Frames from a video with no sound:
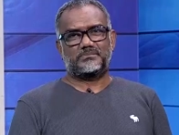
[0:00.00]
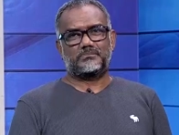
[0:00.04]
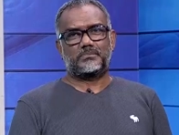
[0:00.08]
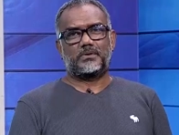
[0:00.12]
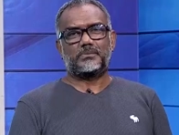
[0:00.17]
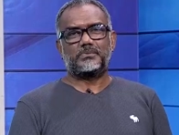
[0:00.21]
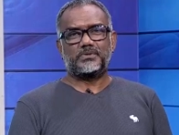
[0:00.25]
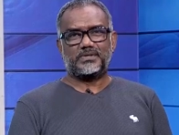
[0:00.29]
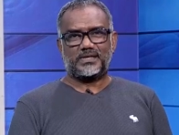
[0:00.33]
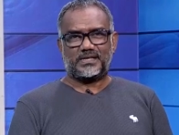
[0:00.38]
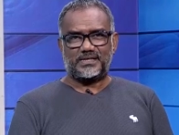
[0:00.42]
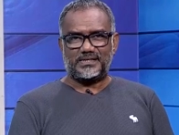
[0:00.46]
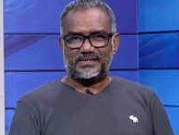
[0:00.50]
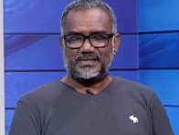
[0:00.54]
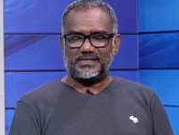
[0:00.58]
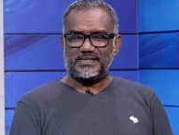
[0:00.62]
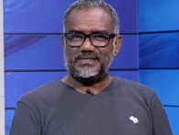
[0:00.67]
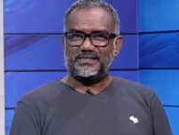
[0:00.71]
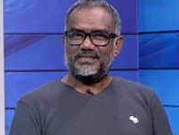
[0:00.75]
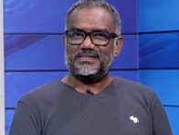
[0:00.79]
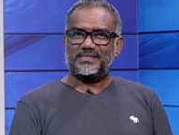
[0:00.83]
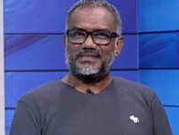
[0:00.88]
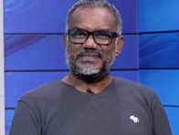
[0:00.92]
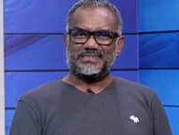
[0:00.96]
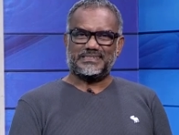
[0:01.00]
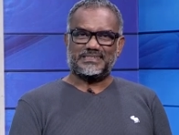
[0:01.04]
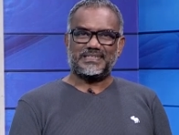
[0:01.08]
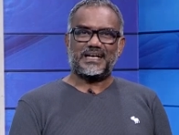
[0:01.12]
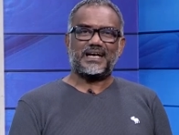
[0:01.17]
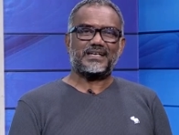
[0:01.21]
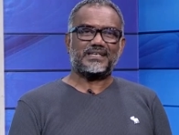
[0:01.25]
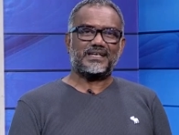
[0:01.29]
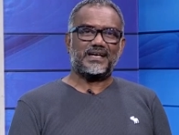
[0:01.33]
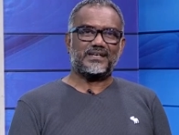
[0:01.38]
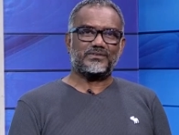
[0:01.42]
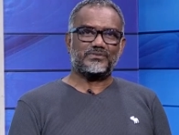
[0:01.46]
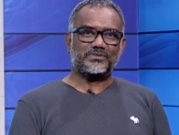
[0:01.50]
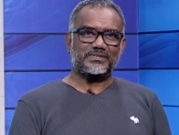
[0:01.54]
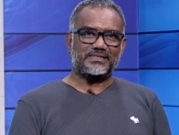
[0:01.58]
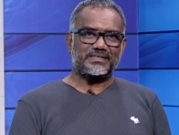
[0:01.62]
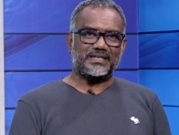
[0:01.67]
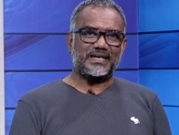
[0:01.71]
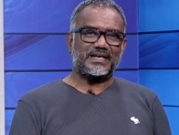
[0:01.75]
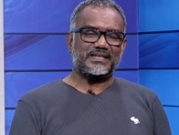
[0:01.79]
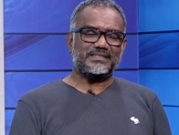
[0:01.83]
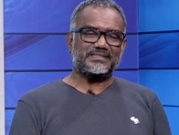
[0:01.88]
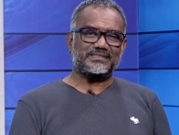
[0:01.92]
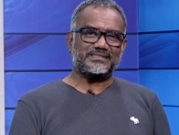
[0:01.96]
পপুলারিটি যার কারণে
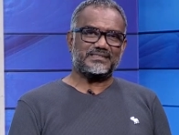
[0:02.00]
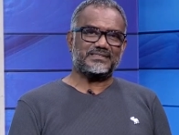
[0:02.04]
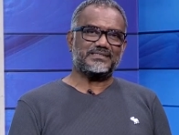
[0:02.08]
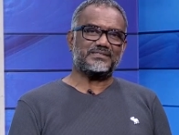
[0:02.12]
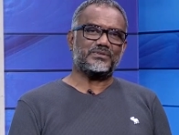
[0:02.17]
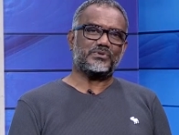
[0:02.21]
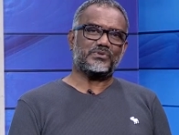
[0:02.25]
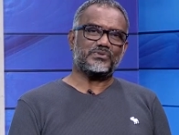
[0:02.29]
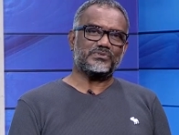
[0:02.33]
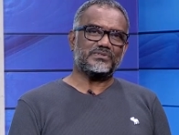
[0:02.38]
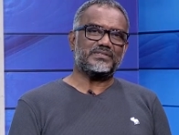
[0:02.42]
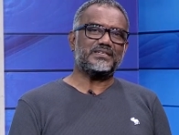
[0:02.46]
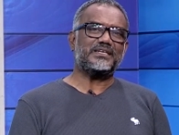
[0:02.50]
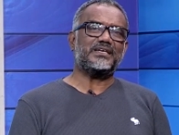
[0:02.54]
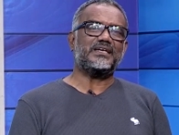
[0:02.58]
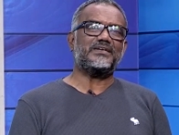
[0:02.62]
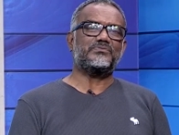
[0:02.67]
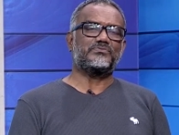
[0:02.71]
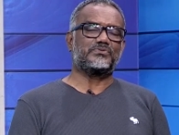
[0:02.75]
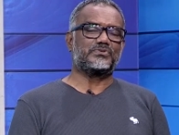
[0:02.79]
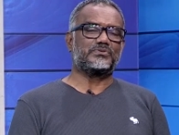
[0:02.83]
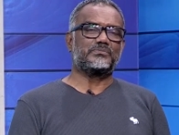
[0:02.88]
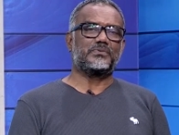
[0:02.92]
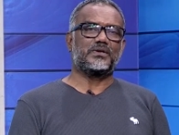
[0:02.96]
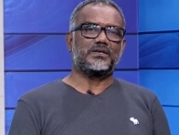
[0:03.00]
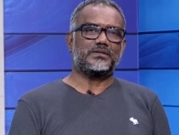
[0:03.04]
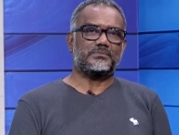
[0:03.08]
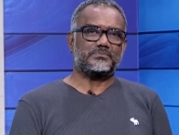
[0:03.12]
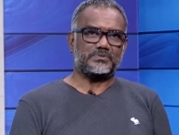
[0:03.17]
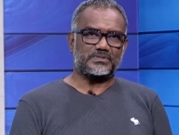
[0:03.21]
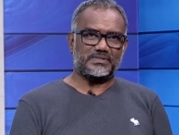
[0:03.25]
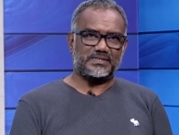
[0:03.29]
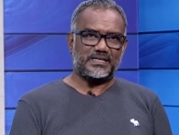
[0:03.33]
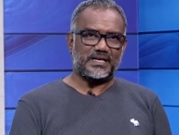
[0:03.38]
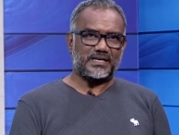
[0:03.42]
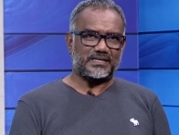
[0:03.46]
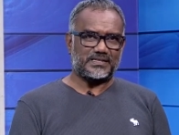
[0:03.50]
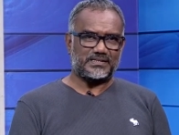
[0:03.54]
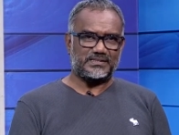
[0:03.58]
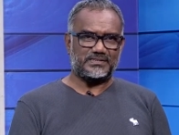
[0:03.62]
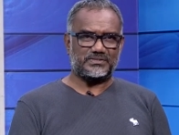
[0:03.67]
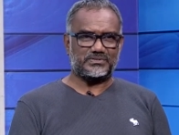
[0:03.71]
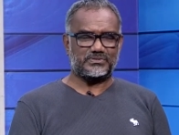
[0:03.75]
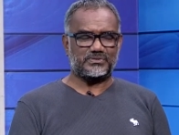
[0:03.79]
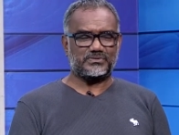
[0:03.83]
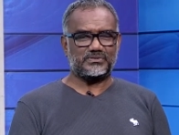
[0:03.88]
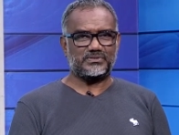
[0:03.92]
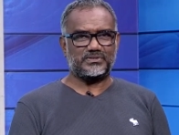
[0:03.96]
দেখা যাচ্ছে তখন থেকেই ফুটবলের প্রতি
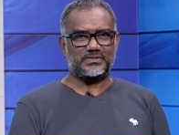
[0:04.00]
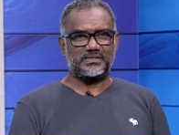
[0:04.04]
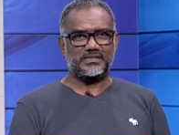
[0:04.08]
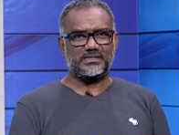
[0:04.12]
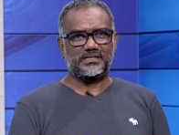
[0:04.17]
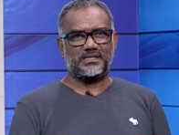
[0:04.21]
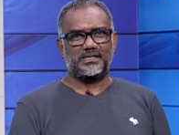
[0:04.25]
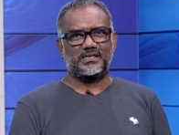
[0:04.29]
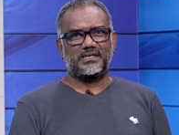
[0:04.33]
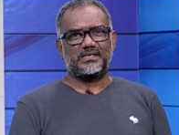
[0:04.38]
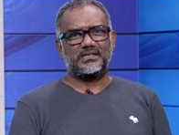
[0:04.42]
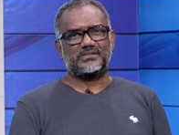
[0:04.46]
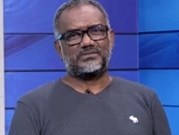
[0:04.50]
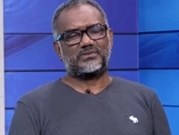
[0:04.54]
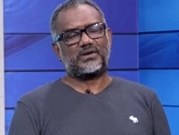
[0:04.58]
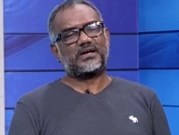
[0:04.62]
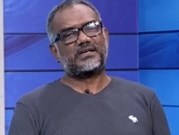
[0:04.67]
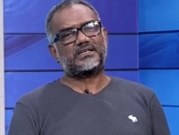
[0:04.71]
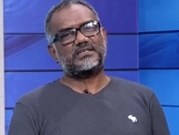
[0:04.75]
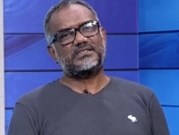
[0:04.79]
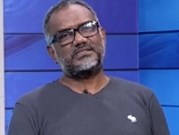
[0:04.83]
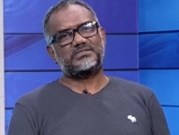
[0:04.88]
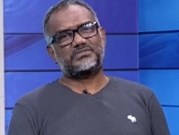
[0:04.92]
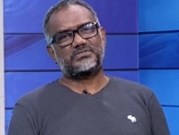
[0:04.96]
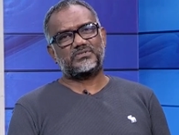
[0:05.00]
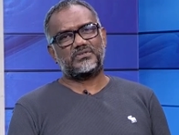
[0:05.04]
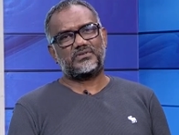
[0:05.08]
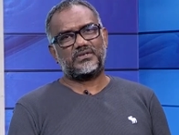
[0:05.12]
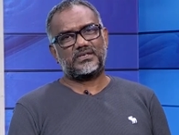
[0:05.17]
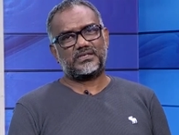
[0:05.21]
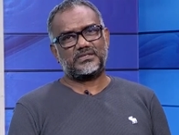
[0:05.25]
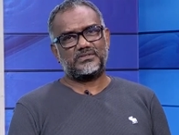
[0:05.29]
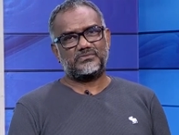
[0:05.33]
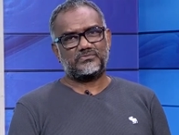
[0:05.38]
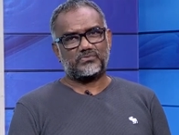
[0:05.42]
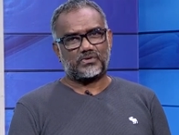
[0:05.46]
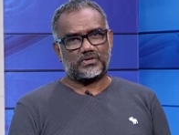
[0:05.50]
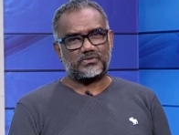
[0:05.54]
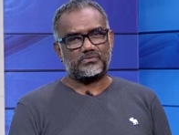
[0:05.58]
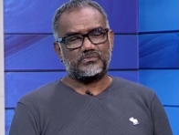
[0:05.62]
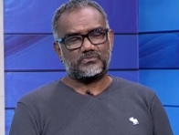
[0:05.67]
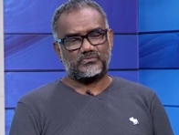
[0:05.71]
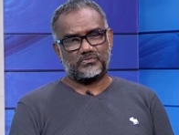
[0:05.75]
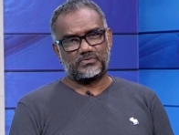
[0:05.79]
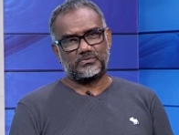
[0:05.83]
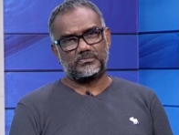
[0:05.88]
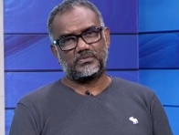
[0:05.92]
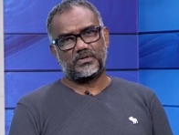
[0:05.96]
আকৃষ্ট হই তো আকৃষ্ট হওয়ার এই
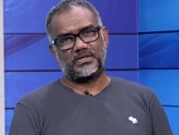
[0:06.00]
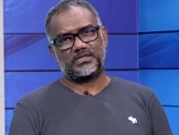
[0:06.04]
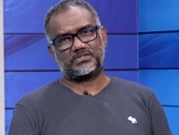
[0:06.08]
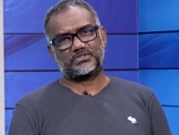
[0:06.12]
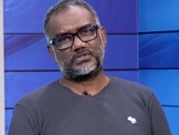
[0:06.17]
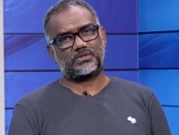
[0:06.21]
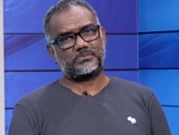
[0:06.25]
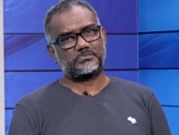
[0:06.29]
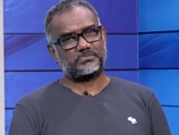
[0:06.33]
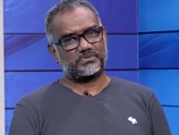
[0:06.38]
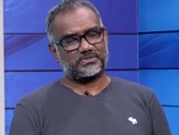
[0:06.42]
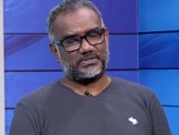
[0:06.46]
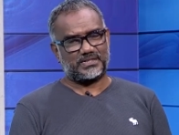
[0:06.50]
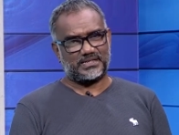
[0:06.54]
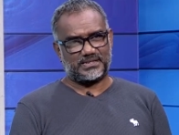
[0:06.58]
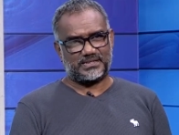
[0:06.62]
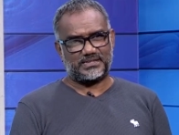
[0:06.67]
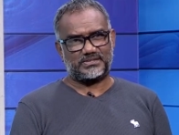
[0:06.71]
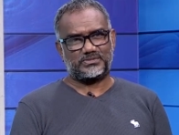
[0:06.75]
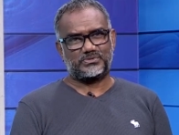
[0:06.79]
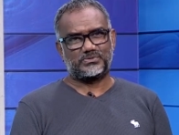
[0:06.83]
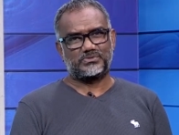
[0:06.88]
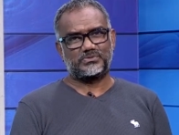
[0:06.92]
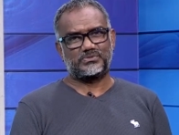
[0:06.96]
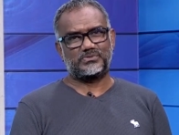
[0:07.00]
ফুটবলের স্বপ্ন দেখতে শুরু